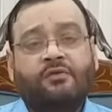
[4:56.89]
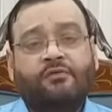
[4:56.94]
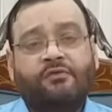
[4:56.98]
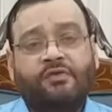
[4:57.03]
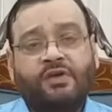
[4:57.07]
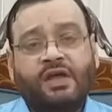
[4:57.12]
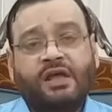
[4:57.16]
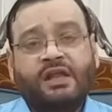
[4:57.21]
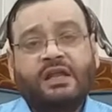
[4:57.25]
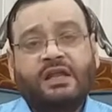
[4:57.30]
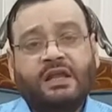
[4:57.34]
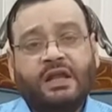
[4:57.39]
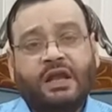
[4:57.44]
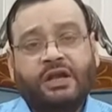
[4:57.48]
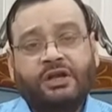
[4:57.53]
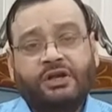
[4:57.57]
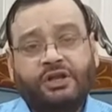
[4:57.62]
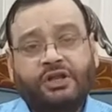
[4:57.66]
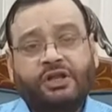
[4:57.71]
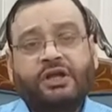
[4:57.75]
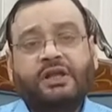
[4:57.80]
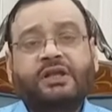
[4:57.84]
वियरिंग
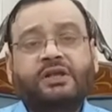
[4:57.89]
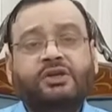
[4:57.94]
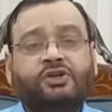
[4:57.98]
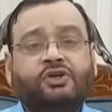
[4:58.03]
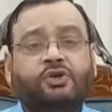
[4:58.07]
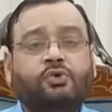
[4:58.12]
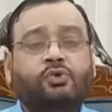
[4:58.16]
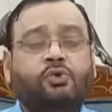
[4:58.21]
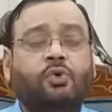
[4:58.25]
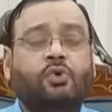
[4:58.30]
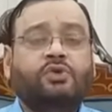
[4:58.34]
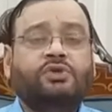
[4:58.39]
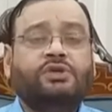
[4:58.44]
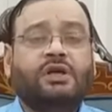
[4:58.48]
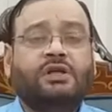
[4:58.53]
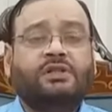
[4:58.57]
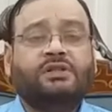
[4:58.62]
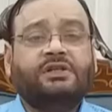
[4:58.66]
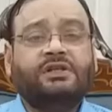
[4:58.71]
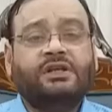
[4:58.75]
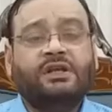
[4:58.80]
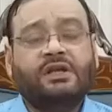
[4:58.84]
एंड टीयरिंग शुरू हो
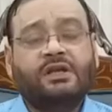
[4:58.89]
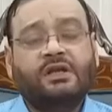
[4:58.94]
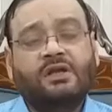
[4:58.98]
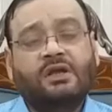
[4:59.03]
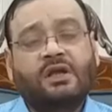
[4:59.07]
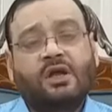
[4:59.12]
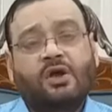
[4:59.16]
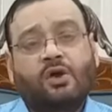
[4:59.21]
जाती है